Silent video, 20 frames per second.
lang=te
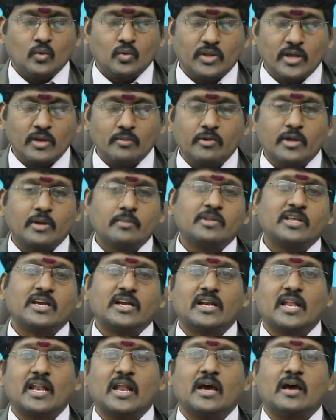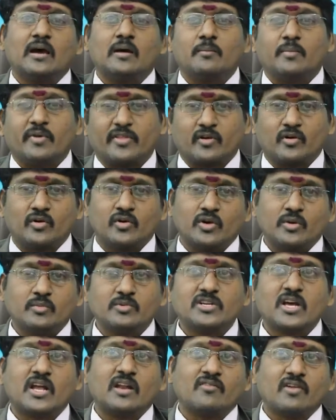ఉదయం ఎనిమిది గంటల పదకొండు
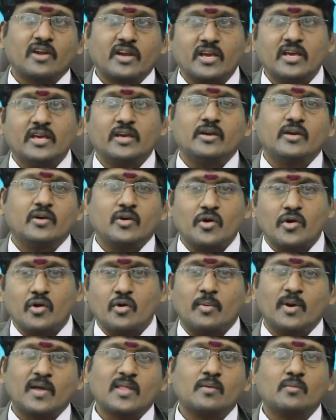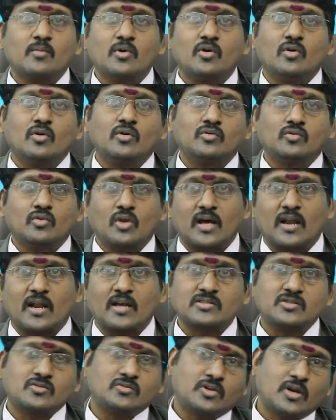నిమిషాల వరకు రెండవ పాదంలో
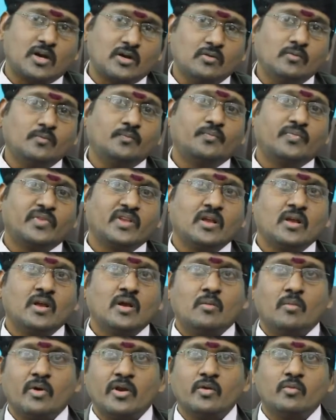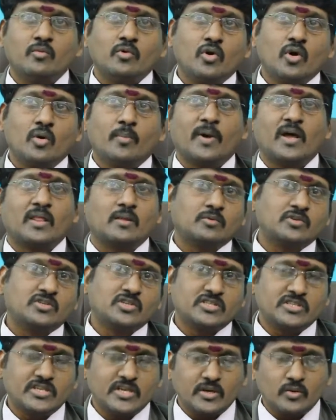తులారాశి ఉంటాడు మరియు మూడవ పాదం
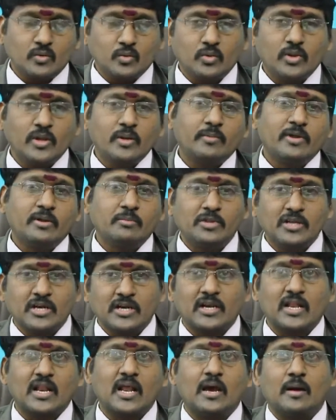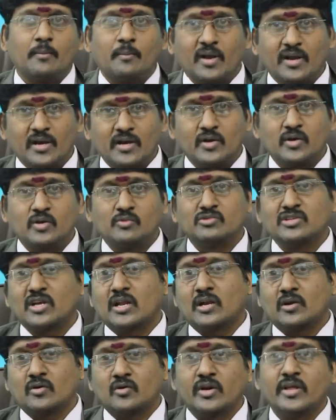వచ్చేసి ఉదయం ఎనిమిది గంటల పన్నెండు
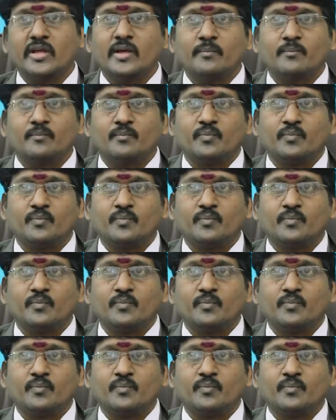నిమిషాల నుండి